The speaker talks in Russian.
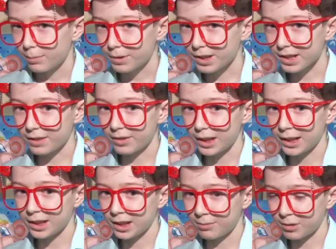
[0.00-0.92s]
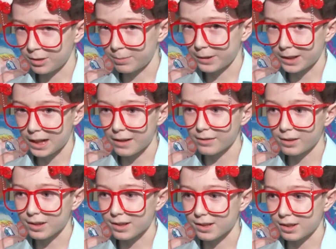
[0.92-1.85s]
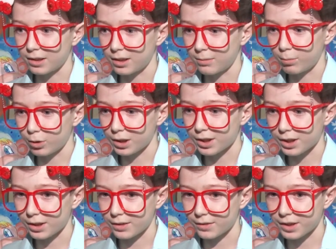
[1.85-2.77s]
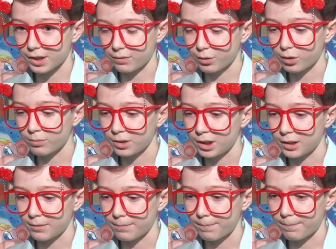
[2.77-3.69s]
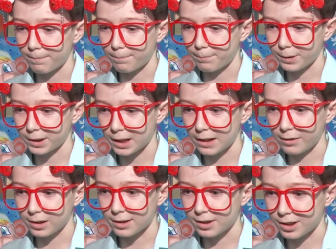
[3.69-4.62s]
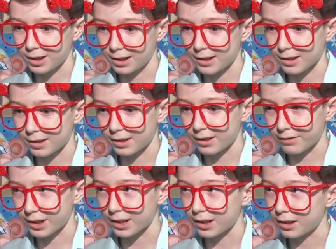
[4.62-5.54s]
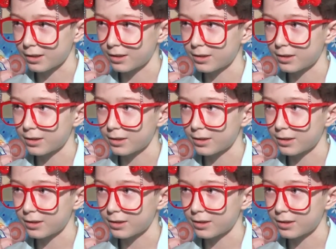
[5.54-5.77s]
Представление мне понравилось. Э, больше всего мне понравился «Железный дровосек».